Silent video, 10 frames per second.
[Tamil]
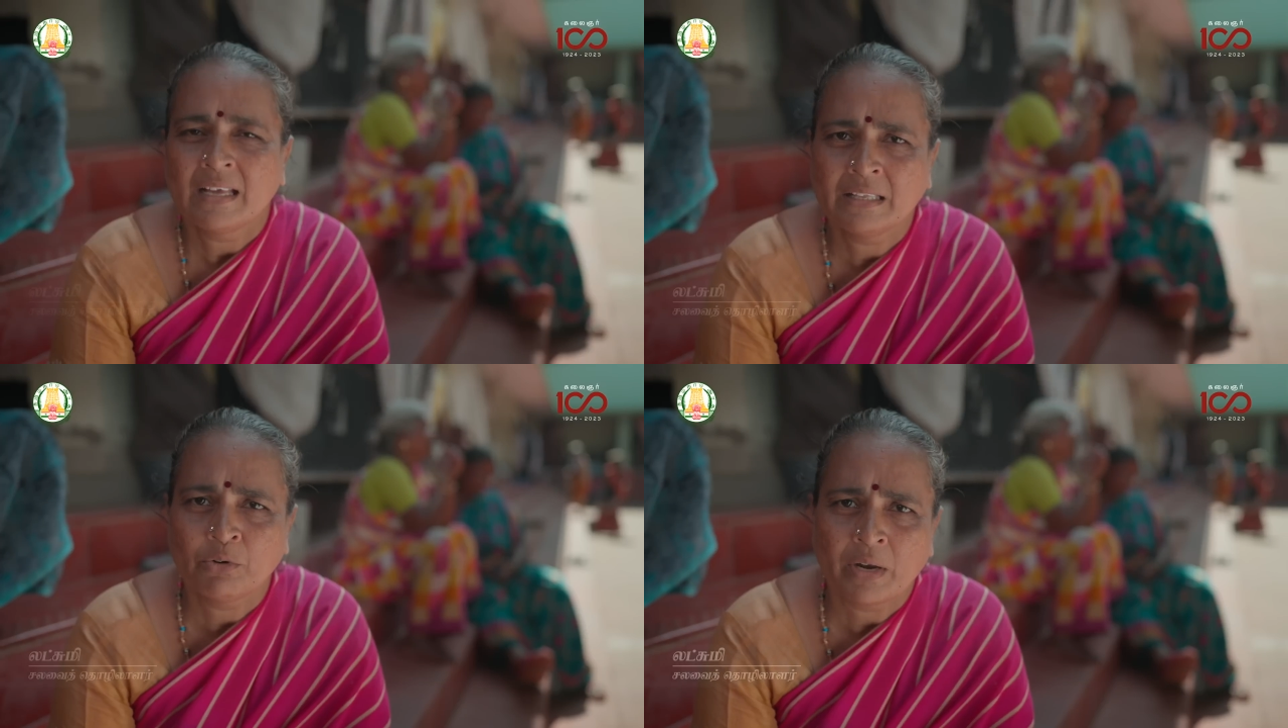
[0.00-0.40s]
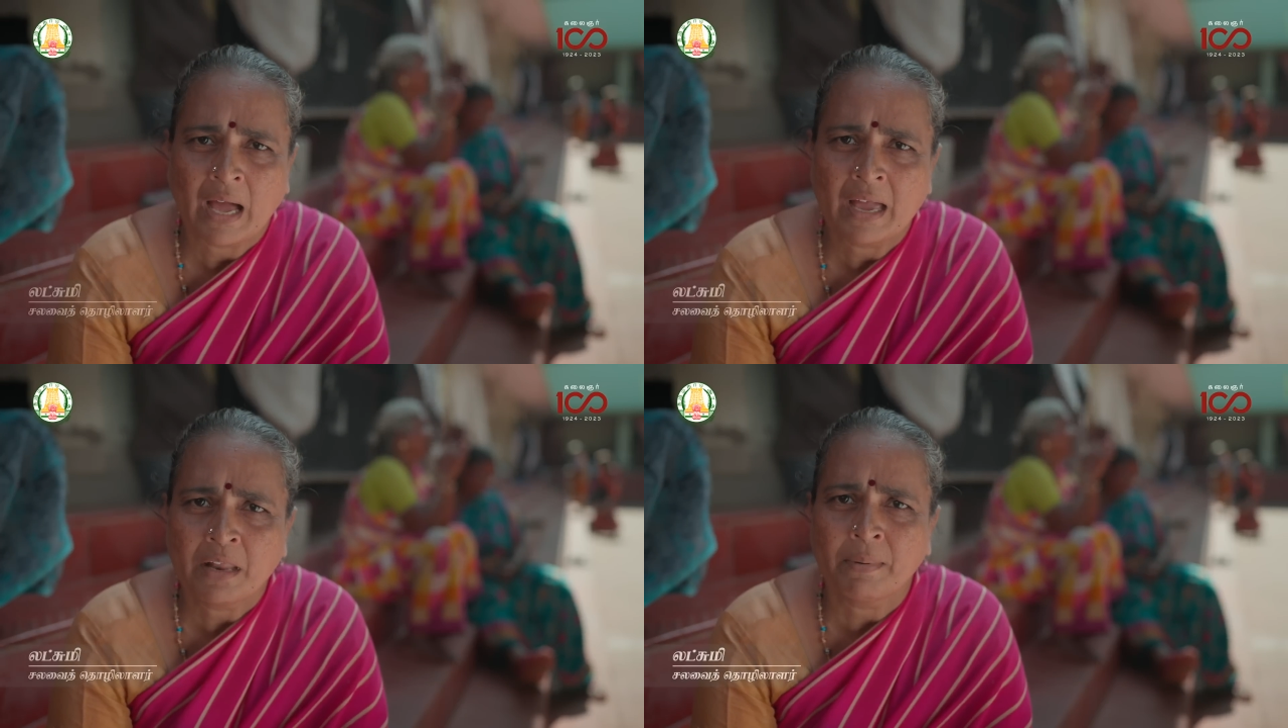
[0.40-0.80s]
இந்த
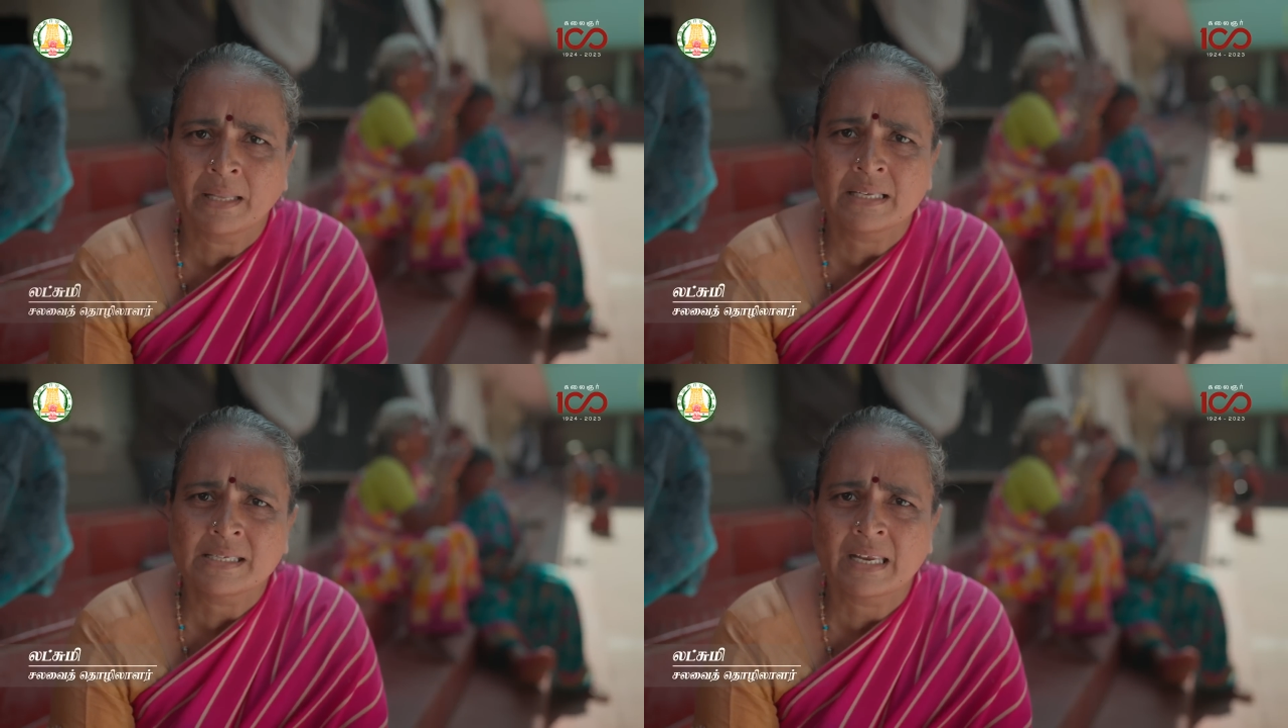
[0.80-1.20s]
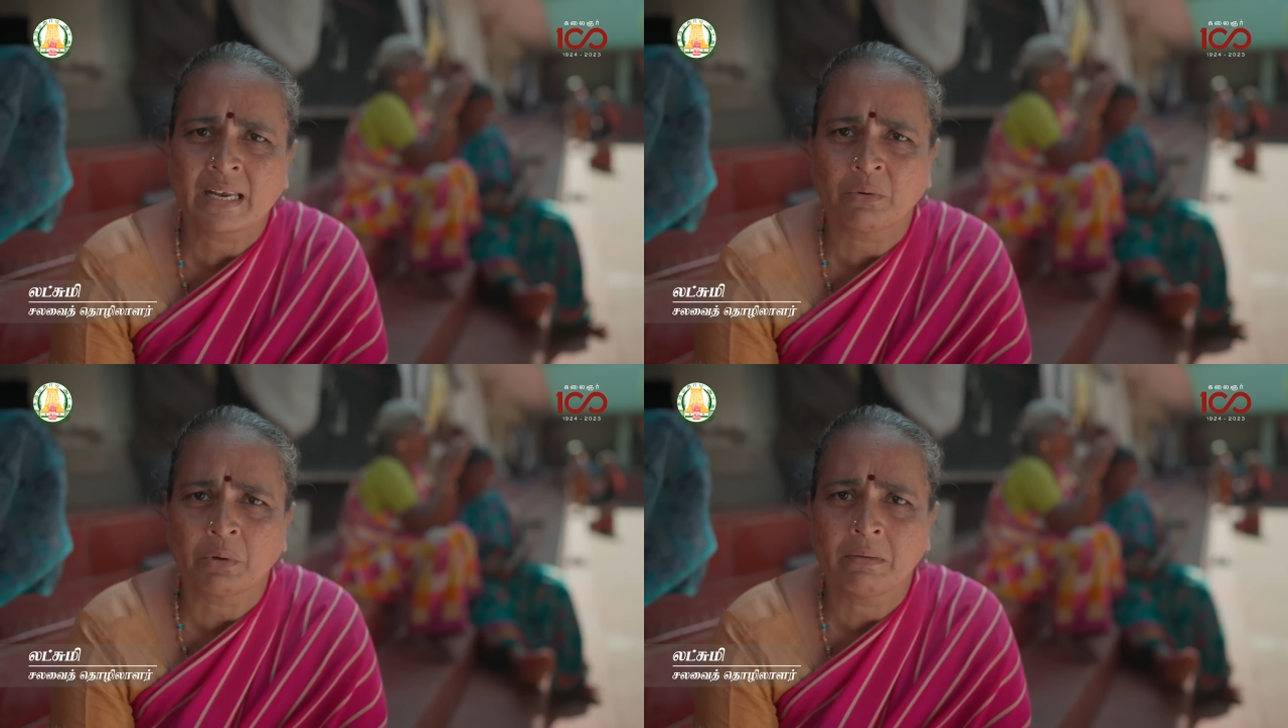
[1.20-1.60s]
ஒரு ஆயிரம் ரூபாய் தான்
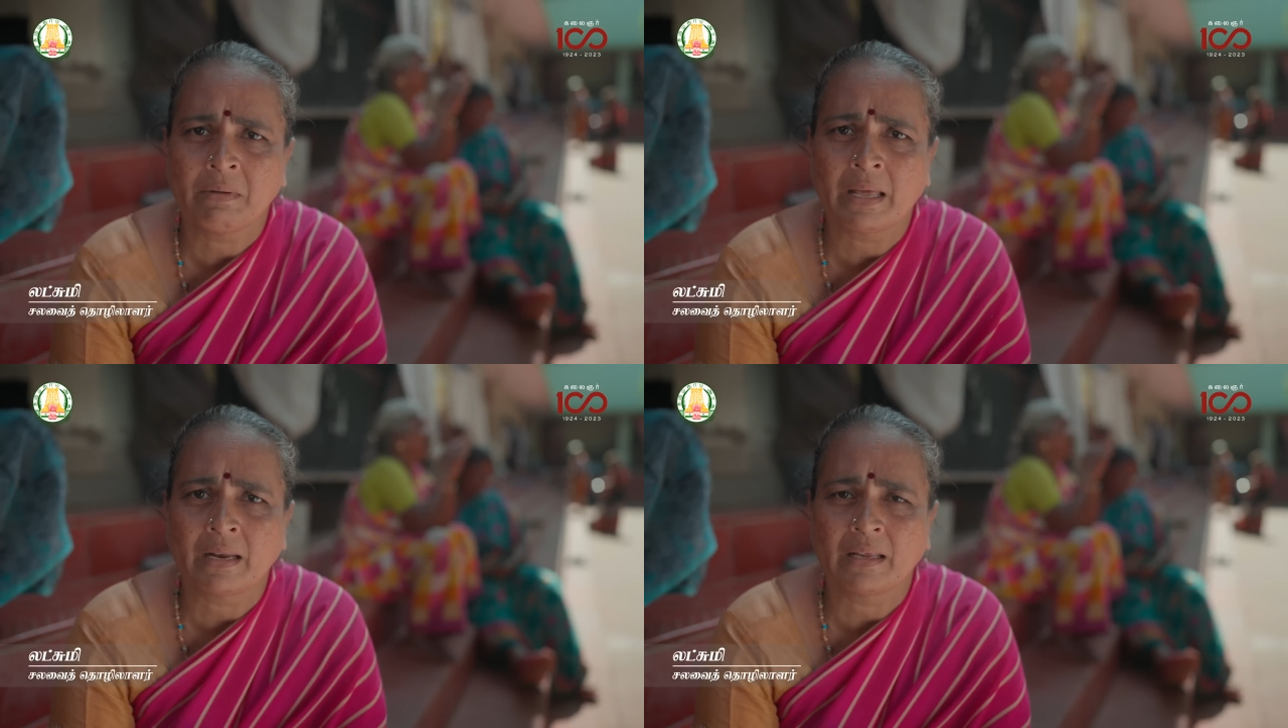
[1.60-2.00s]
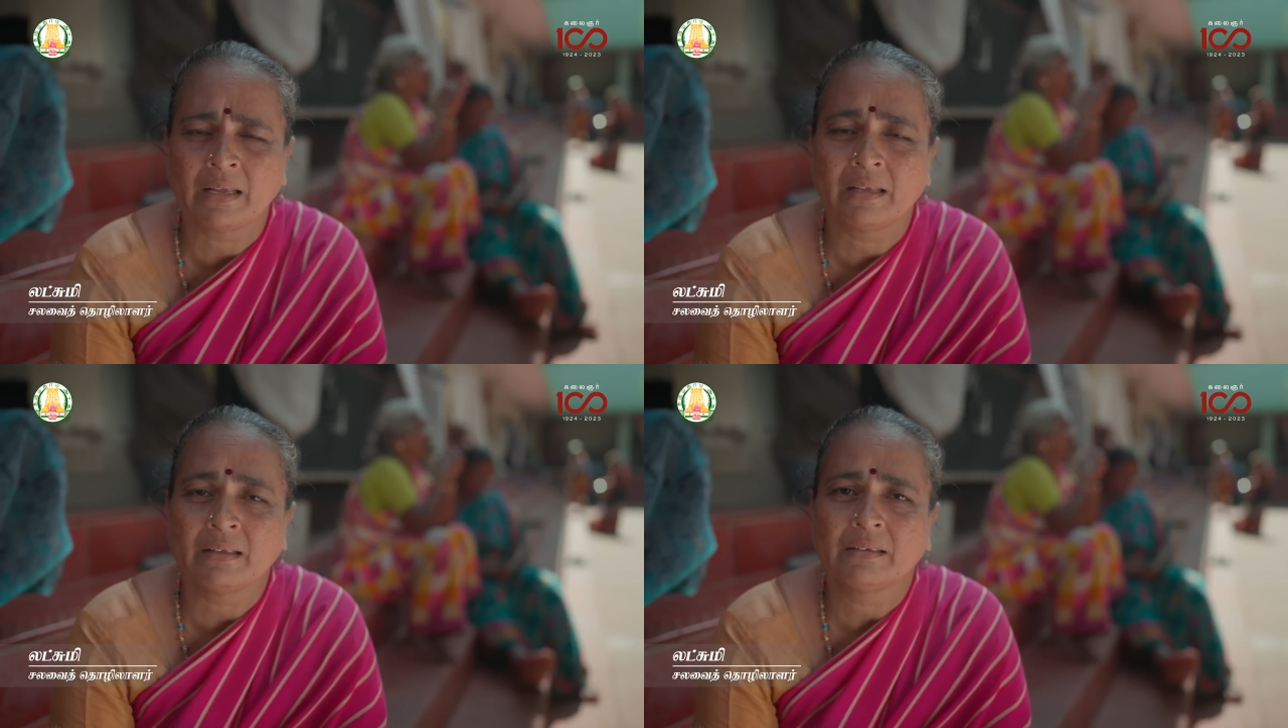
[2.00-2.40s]
சார் எனக்கு உதவியாக
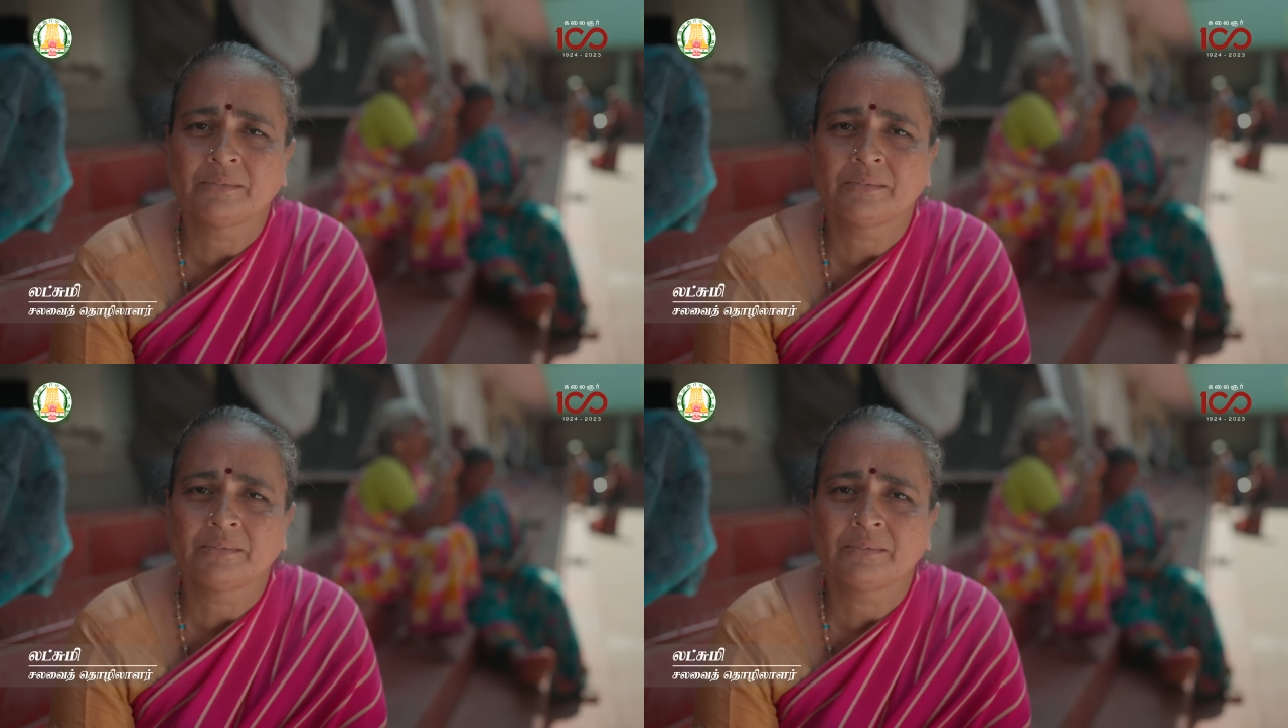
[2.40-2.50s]
இருக்குது